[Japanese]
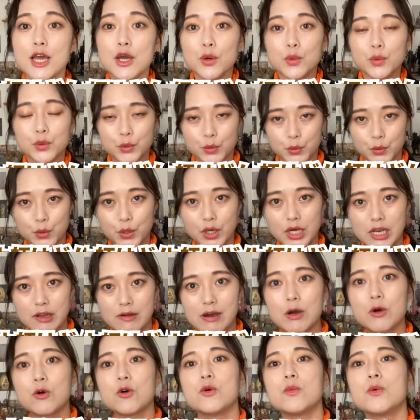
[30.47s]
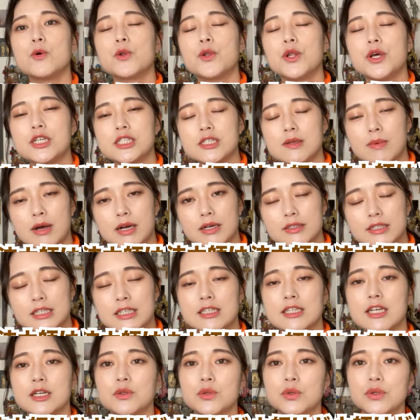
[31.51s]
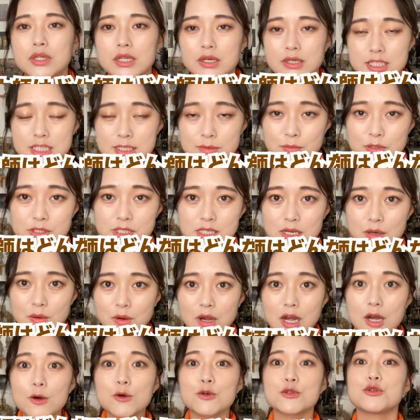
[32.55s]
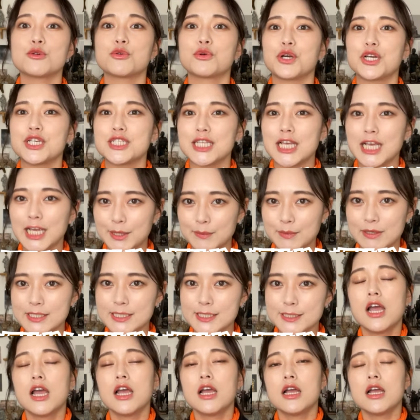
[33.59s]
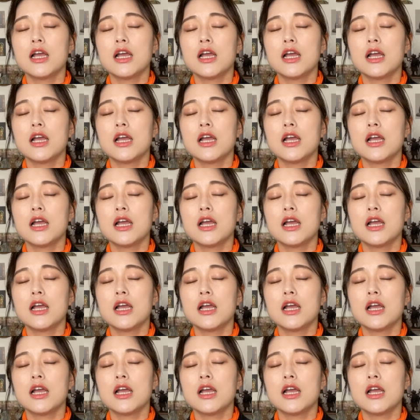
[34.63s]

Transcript: この動画では弘法大師様、一体どんな人物なのかご紹介していきます。